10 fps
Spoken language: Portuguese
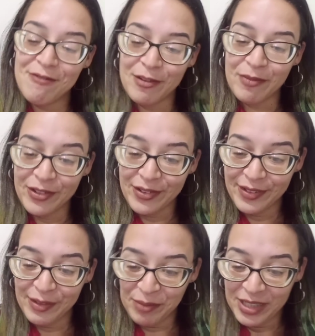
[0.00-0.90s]
Vamos
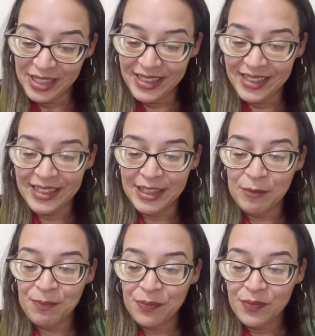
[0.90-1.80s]
torcer para que dê,
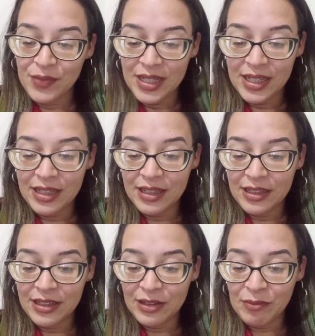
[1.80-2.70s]
né?
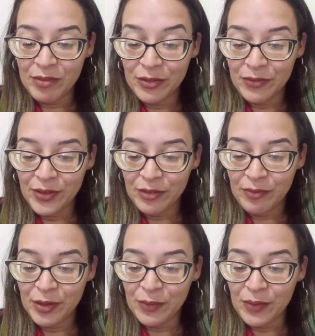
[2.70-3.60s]
Uh, pergunta
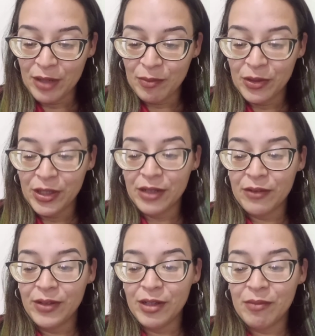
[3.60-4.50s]
número 4, por que
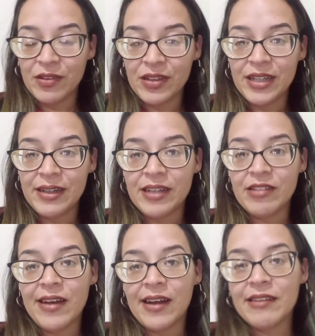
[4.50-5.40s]
não temos
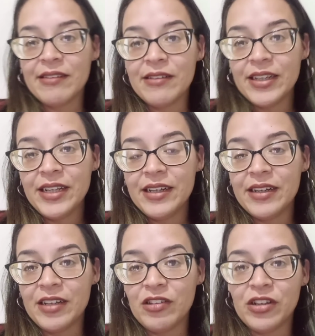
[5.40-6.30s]
internet? A questão da
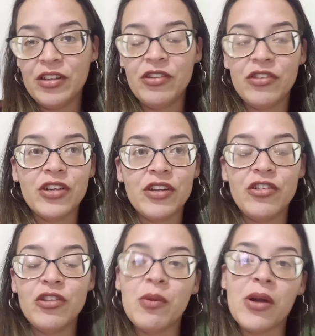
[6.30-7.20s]
internet aqui, gente, é que a
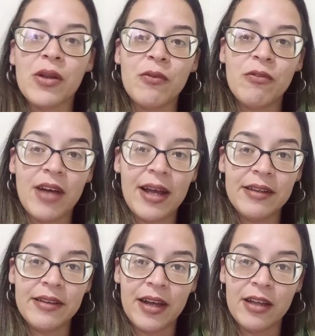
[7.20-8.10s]
gente mora num
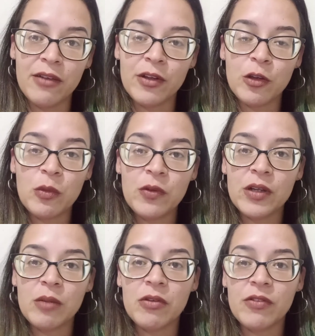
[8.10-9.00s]
vale, tá? Eu ainda não
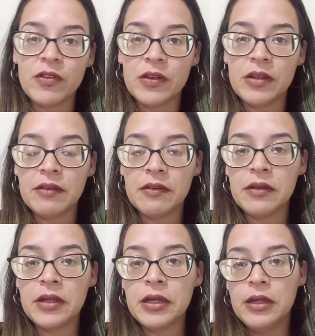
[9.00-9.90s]
mostrei para vocês,
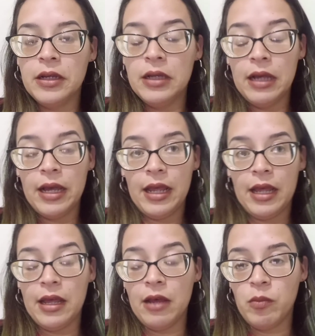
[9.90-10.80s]
assim,
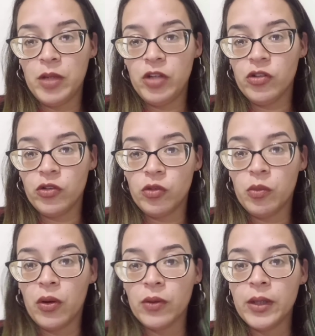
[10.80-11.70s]
é, realmente onde
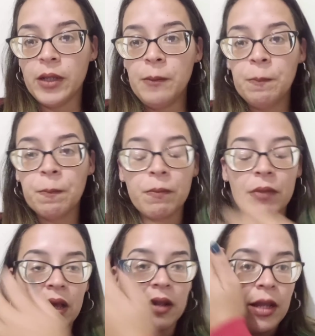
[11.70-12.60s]
eu moro, né?
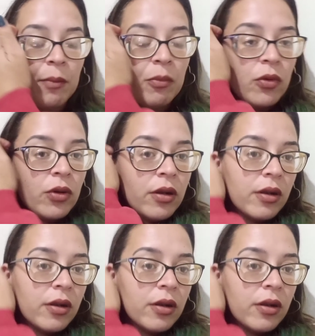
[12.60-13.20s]
Até por